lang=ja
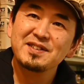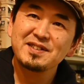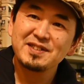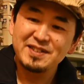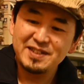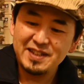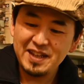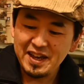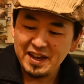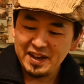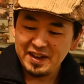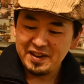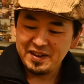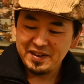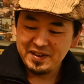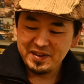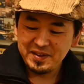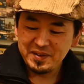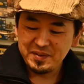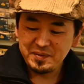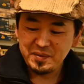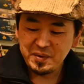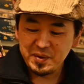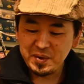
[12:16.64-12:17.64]
して
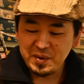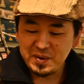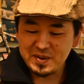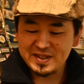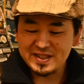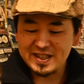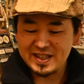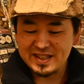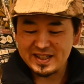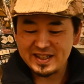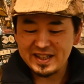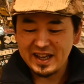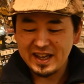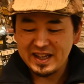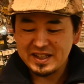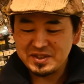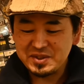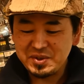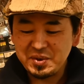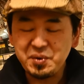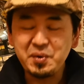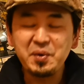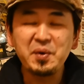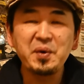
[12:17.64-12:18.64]
戻してきて
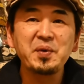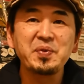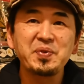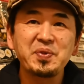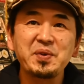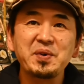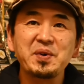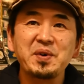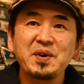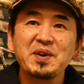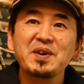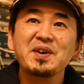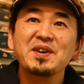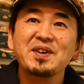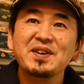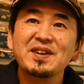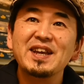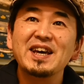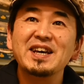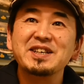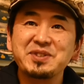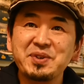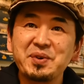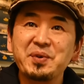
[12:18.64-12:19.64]
常温と
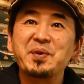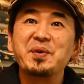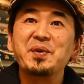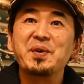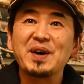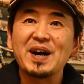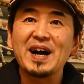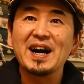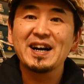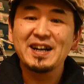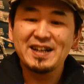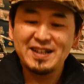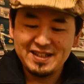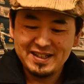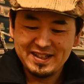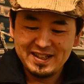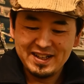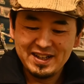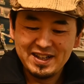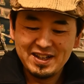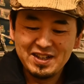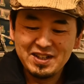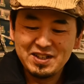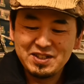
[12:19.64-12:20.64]
冷蔵庫間
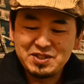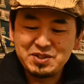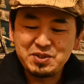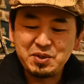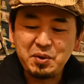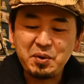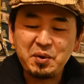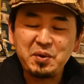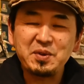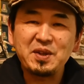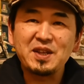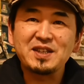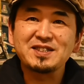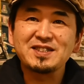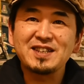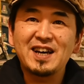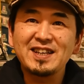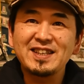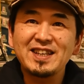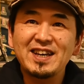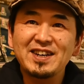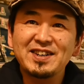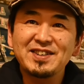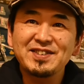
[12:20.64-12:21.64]
ストローでつな
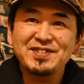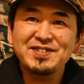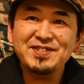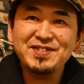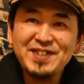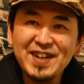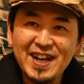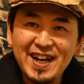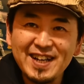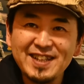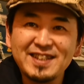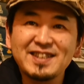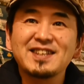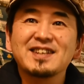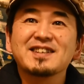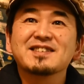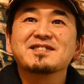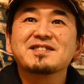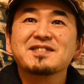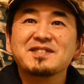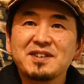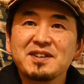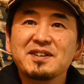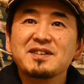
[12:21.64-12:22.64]
いでブリャーってやる
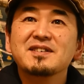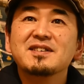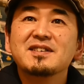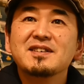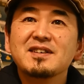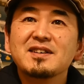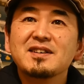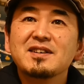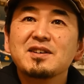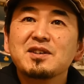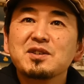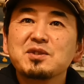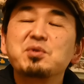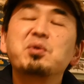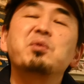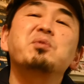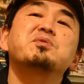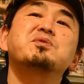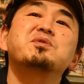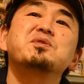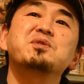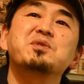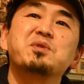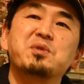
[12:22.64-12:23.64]
んですよそう
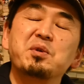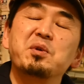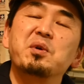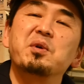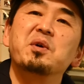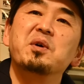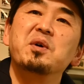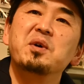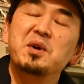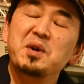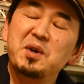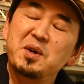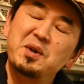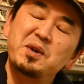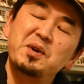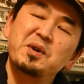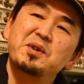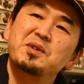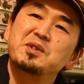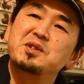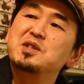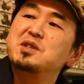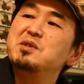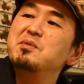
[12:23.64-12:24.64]
すると
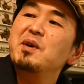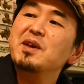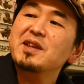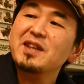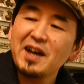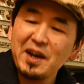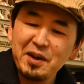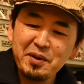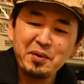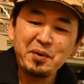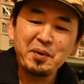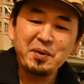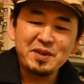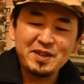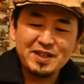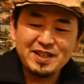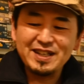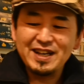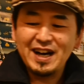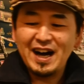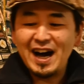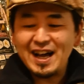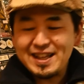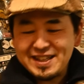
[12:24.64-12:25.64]
冷たい方
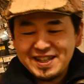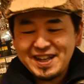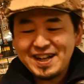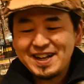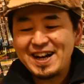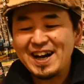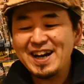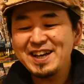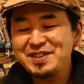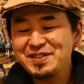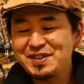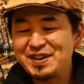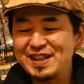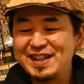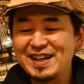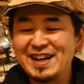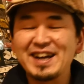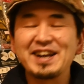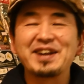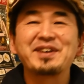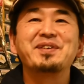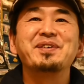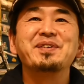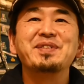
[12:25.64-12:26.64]
にあったかいのが
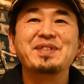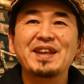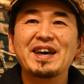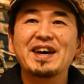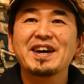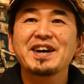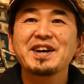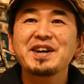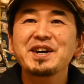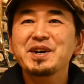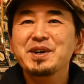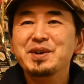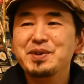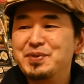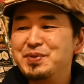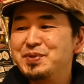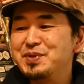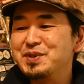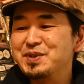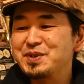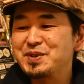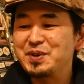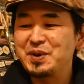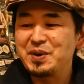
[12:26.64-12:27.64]
流れ込んで
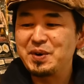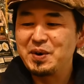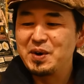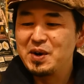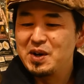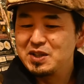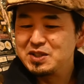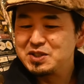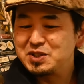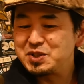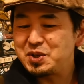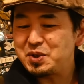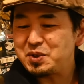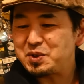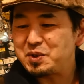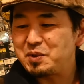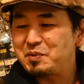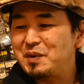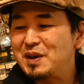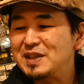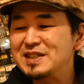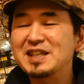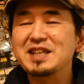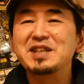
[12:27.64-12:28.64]
振るとちょっと
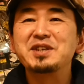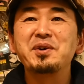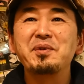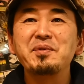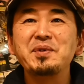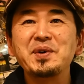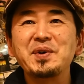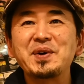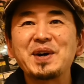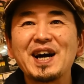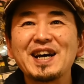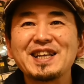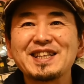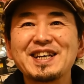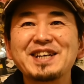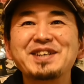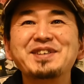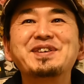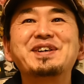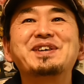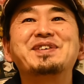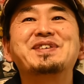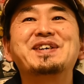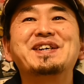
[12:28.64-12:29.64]
まず色味を変えた
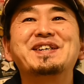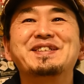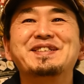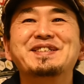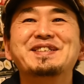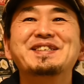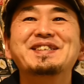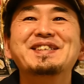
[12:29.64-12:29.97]
色が吹ける